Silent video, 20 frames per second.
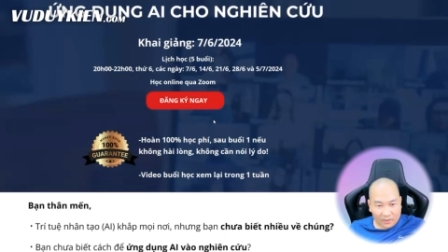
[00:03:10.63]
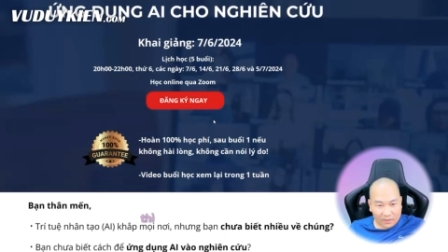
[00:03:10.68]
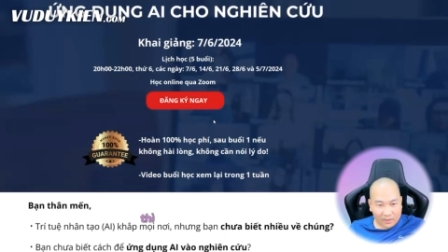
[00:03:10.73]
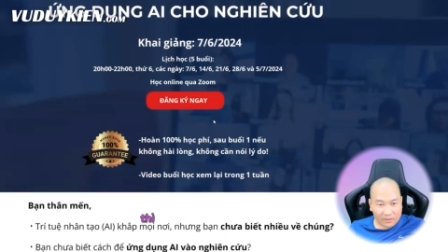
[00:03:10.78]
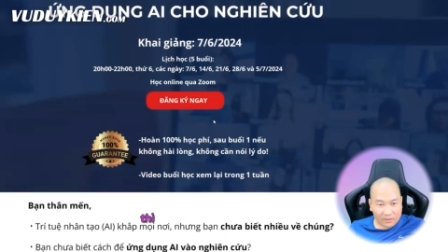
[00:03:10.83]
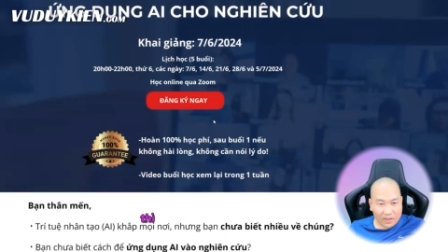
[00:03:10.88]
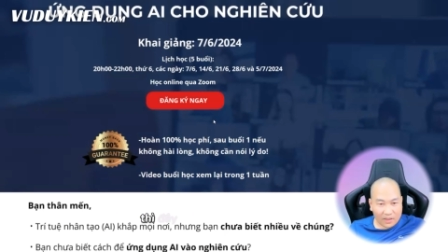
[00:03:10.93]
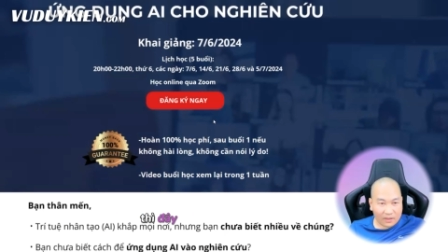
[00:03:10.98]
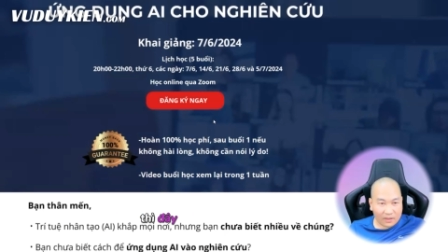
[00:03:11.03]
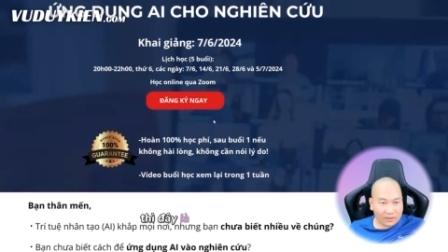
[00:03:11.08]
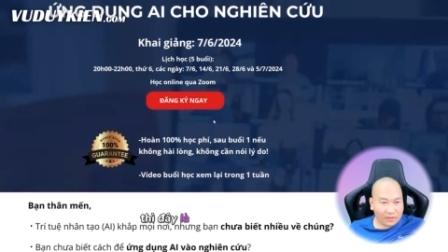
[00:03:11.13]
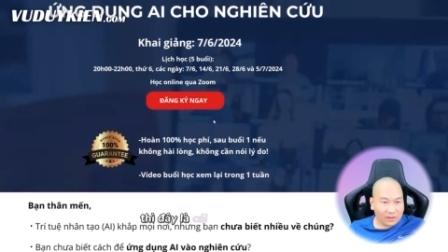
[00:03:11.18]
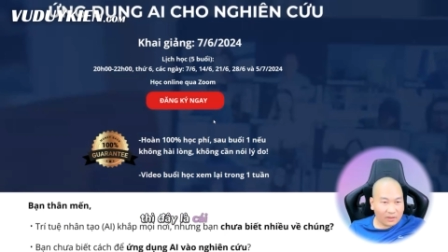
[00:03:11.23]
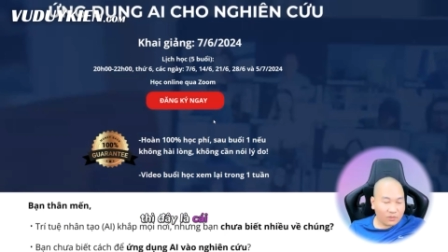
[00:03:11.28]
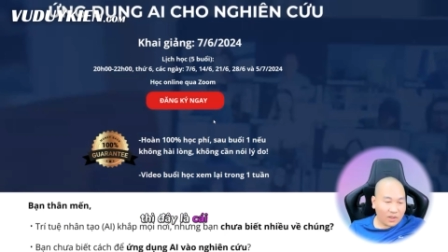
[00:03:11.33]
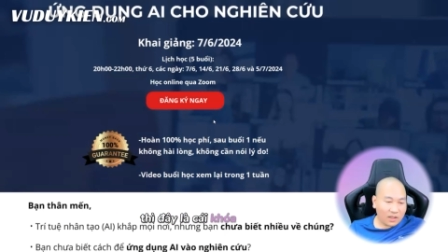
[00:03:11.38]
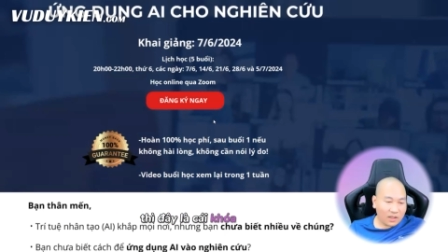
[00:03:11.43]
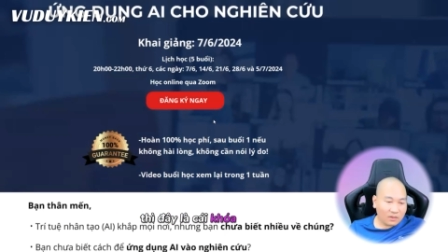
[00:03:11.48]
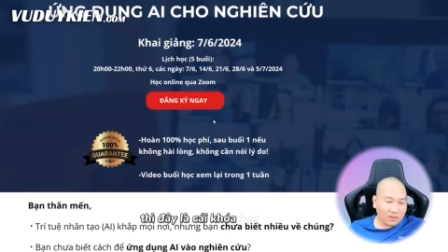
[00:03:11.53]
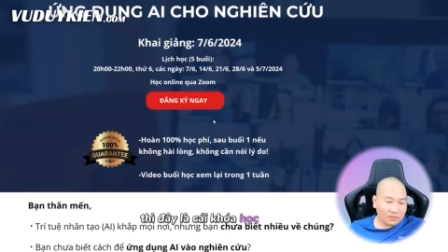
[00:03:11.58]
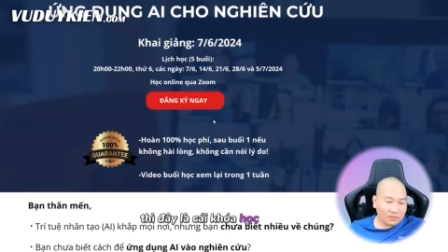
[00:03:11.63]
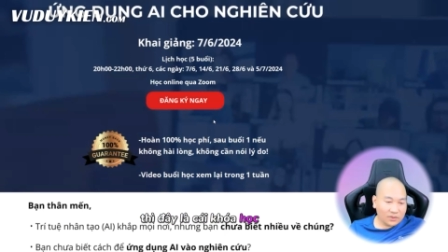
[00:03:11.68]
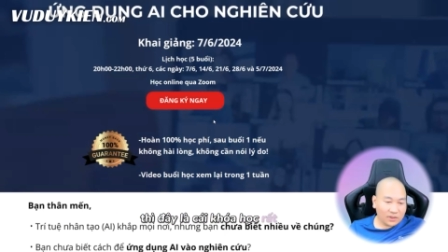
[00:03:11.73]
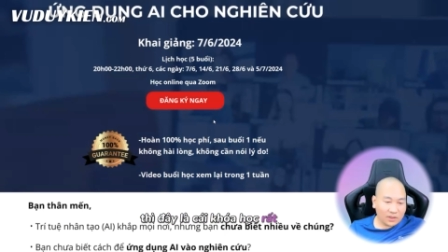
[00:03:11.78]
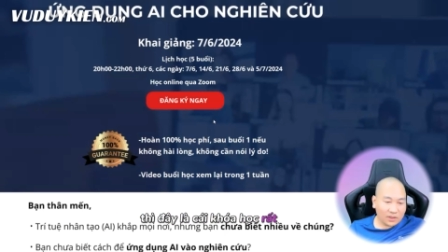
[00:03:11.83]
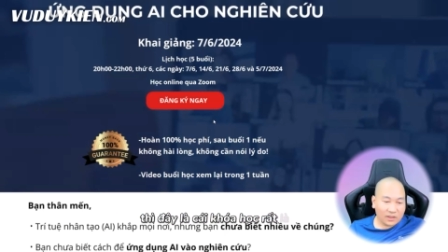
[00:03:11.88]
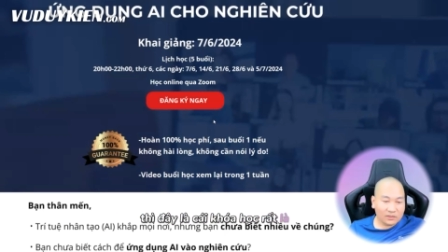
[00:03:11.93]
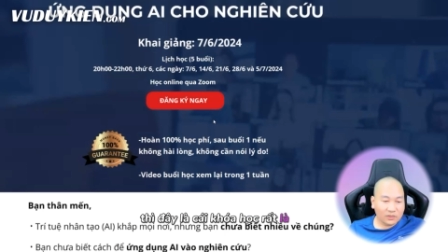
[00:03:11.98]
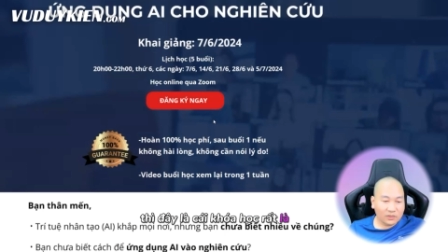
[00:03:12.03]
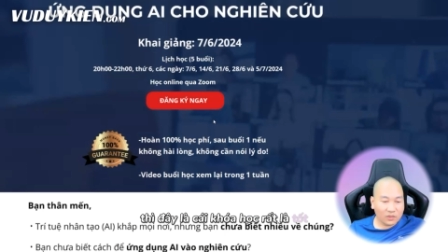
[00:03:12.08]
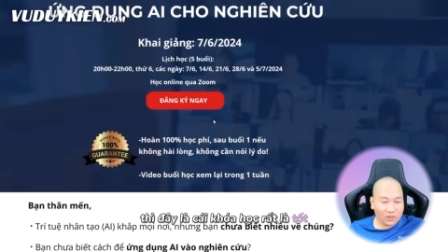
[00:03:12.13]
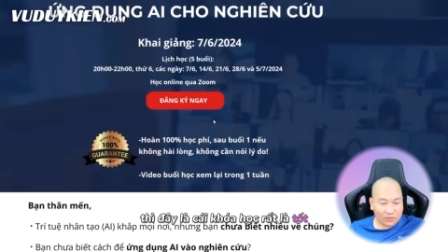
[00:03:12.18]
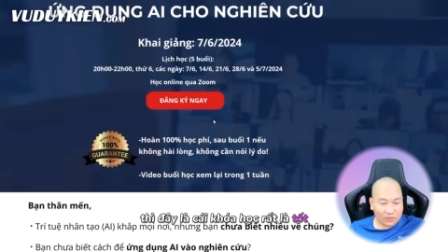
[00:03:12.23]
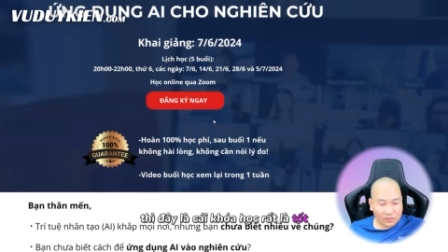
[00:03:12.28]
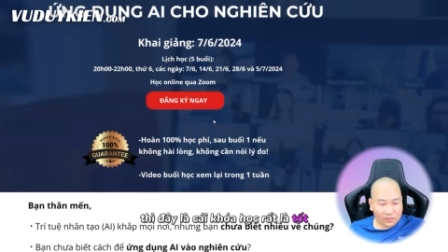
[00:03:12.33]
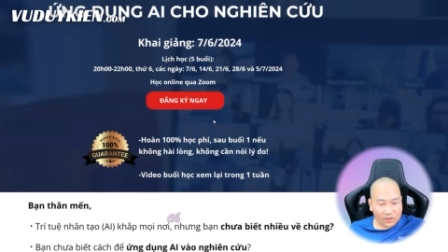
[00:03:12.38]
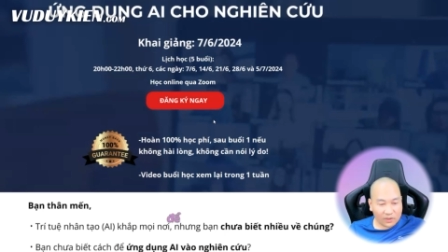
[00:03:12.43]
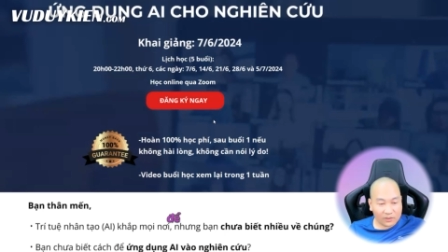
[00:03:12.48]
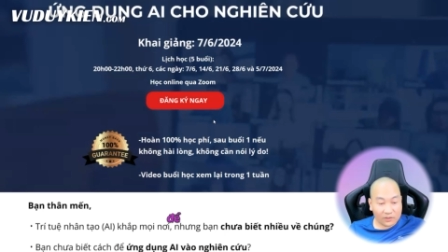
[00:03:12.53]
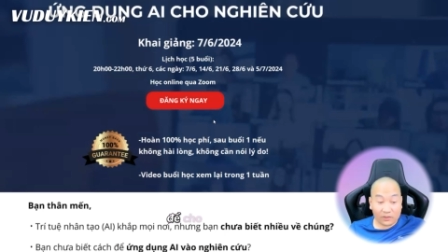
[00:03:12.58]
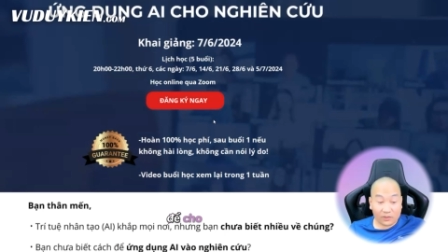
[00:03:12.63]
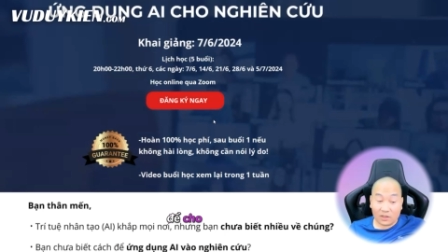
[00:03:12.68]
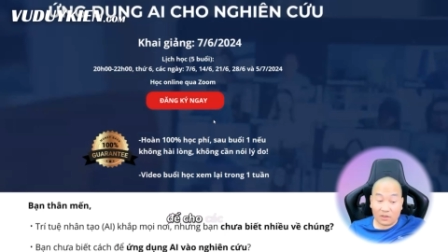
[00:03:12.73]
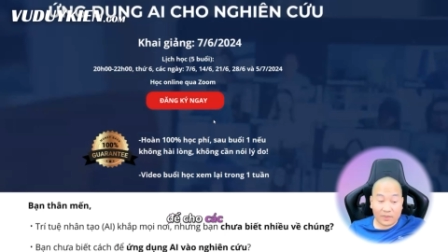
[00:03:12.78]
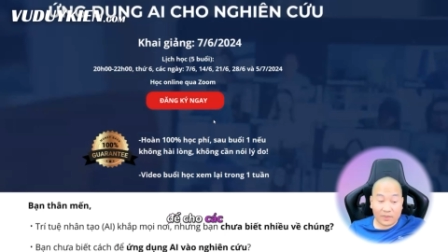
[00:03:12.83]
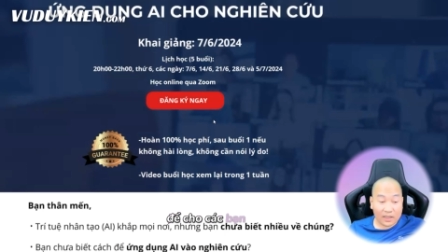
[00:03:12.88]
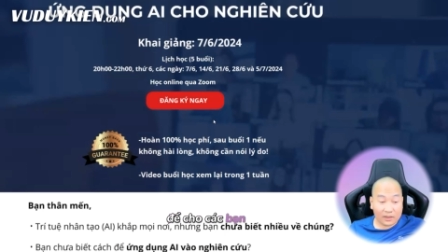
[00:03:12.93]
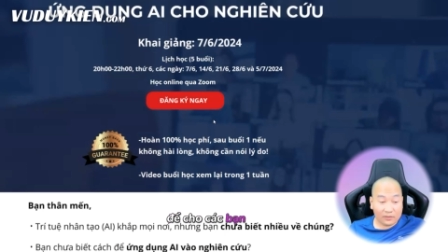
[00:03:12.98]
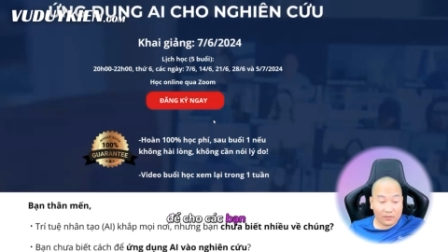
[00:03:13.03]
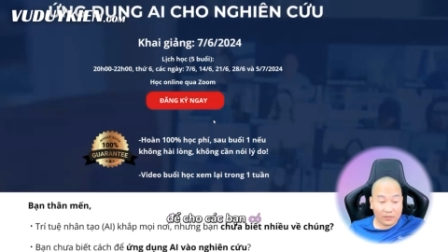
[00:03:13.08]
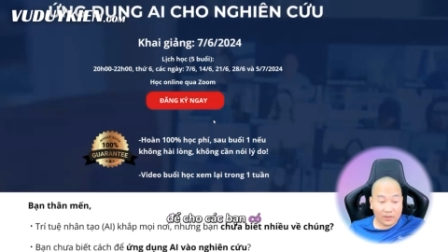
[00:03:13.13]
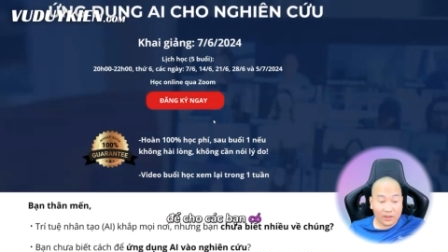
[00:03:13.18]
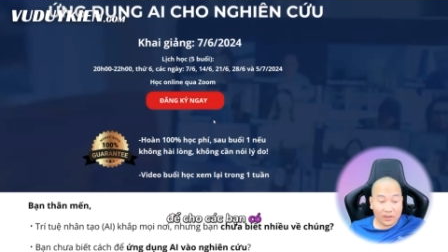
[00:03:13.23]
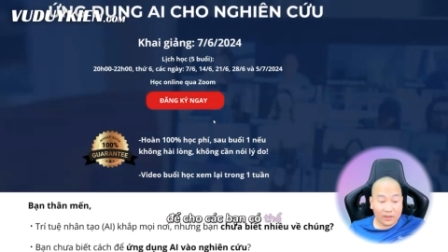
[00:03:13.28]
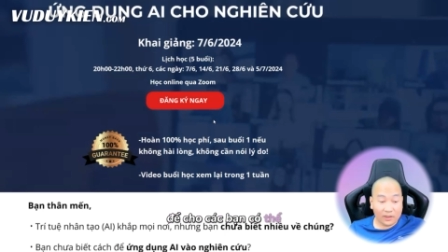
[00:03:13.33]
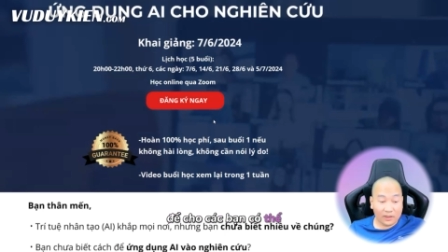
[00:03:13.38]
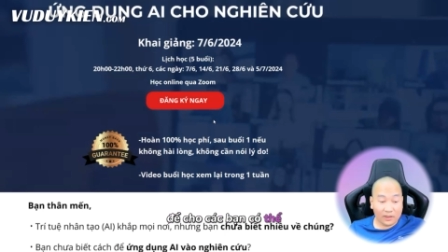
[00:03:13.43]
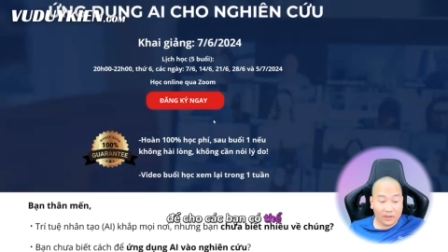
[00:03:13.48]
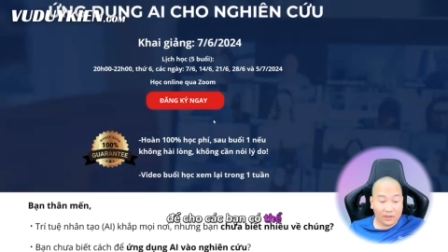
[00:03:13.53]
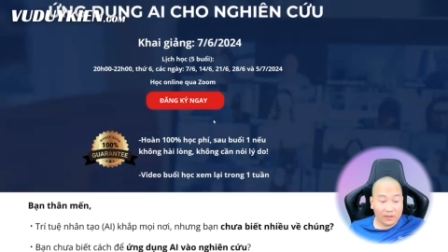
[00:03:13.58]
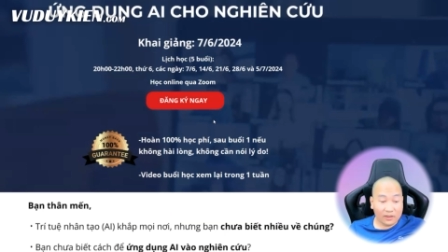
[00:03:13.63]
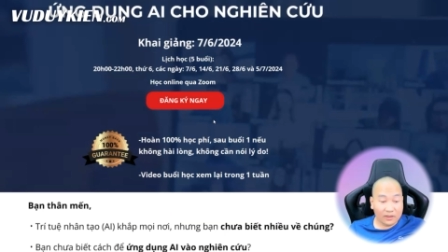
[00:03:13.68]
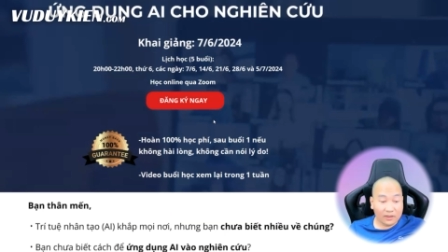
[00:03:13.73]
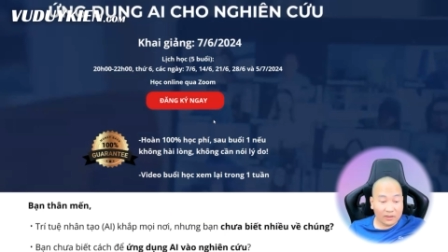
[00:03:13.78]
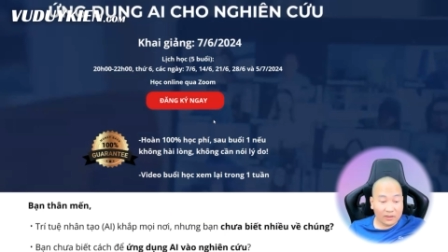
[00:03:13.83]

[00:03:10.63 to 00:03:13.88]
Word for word: thì đây là cái khóa học rất là tốt để cho các bạn có thể